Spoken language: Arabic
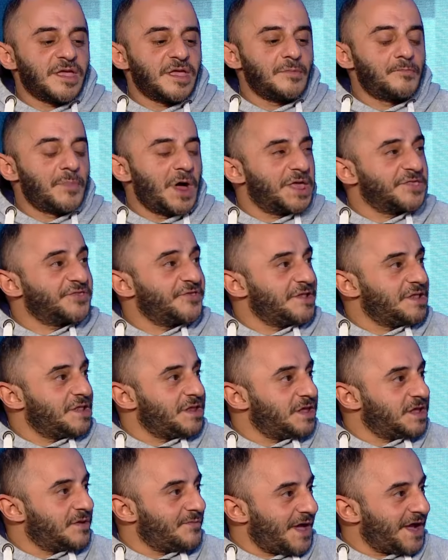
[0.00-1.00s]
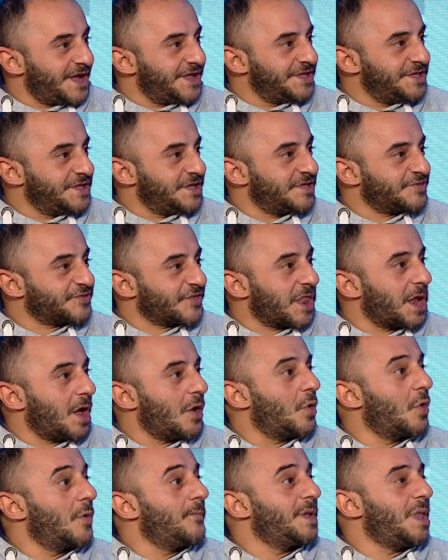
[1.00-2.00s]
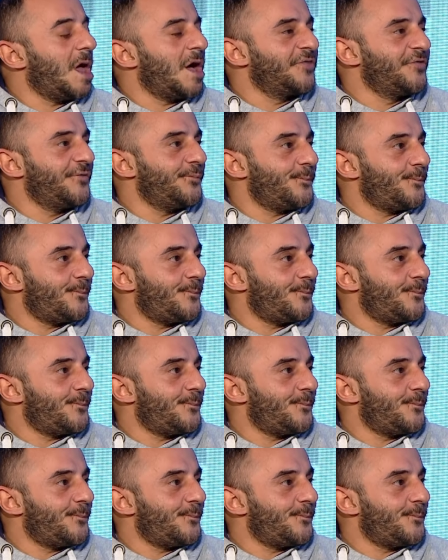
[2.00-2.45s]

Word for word: المرض اللي معي ترقق بالعظم